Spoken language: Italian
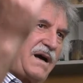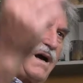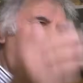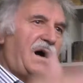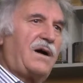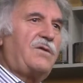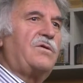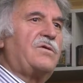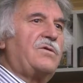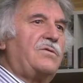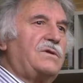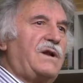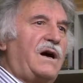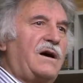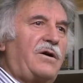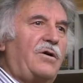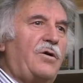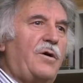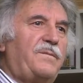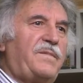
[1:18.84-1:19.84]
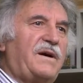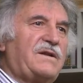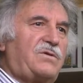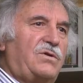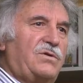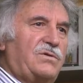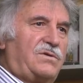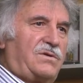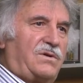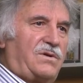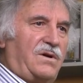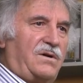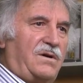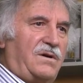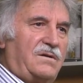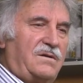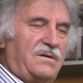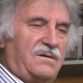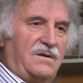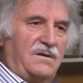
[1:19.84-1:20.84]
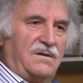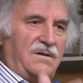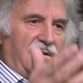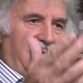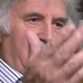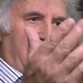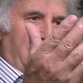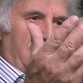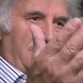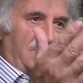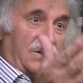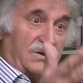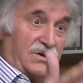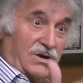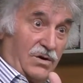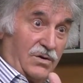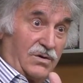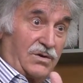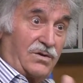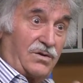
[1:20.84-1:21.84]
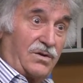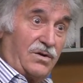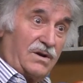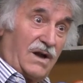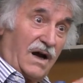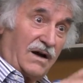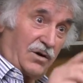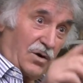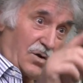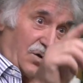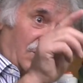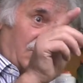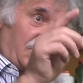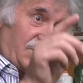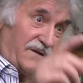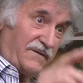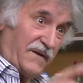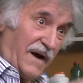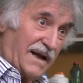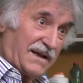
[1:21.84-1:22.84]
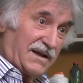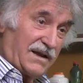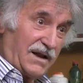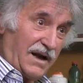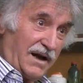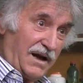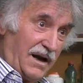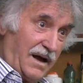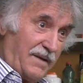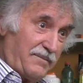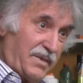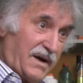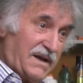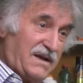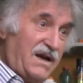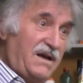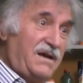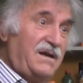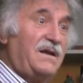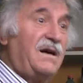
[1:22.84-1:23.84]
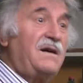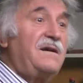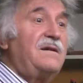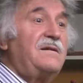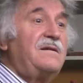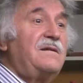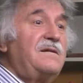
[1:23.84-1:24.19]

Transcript: che a corona ancoppa tutto, sotto una croce fatta ai lampadine,